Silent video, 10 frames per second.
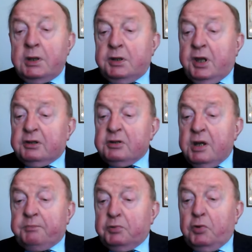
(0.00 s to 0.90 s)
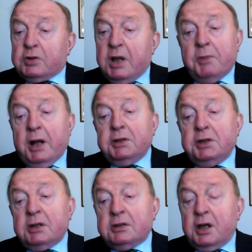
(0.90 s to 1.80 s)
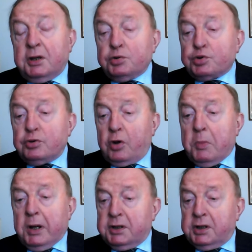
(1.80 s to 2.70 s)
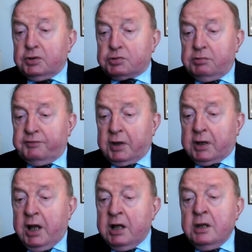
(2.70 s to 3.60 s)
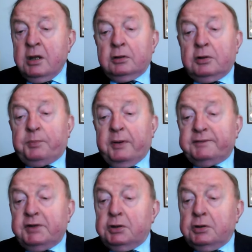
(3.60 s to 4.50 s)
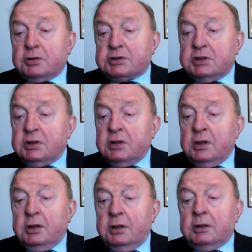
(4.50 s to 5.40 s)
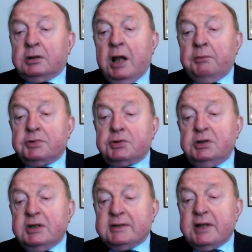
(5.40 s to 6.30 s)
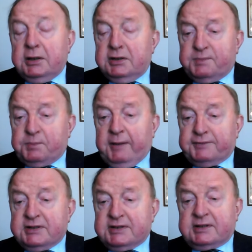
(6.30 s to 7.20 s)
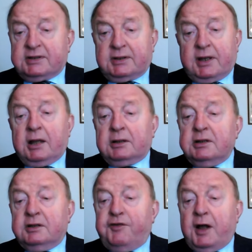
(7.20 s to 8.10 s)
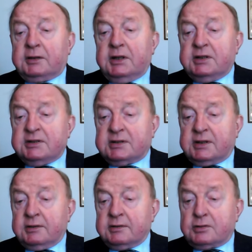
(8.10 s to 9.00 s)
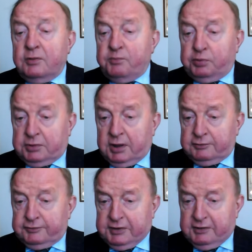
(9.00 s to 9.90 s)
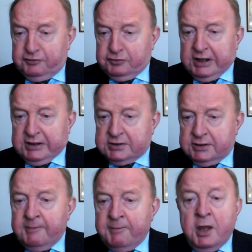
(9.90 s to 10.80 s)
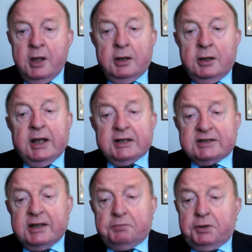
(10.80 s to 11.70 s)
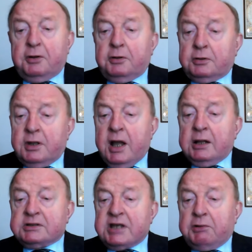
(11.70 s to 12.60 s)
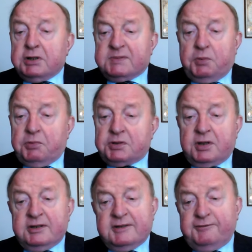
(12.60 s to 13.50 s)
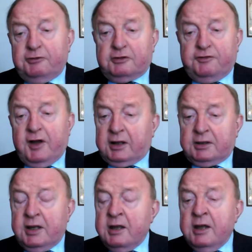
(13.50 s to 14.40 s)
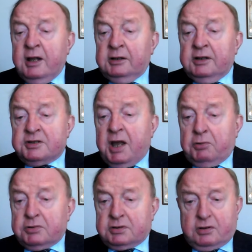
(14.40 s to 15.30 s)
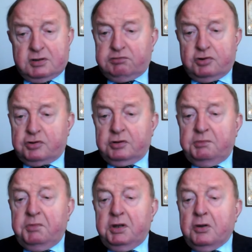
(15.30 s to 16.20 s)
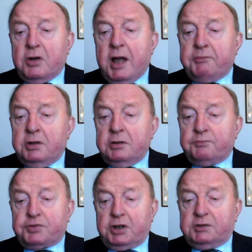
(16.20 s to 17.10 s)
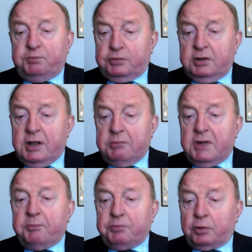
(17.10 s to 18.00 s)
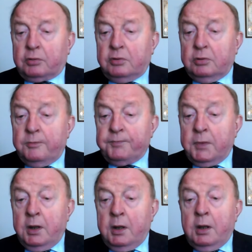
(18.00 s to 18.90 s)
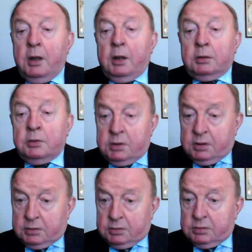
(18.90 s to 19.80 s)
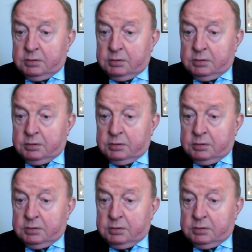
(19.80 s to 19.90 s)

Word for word: i kiedy nie było tam ani jednego już normalnego człowieka, to pewnej nocy e, tam nieznani sprawcy skradli twarde dyski z komputerów tej fundacji. I następnego dnia całe społeczeństwo otwarte leżało z rozłożonymi nogami przed Putinem na biurku. No i e, e,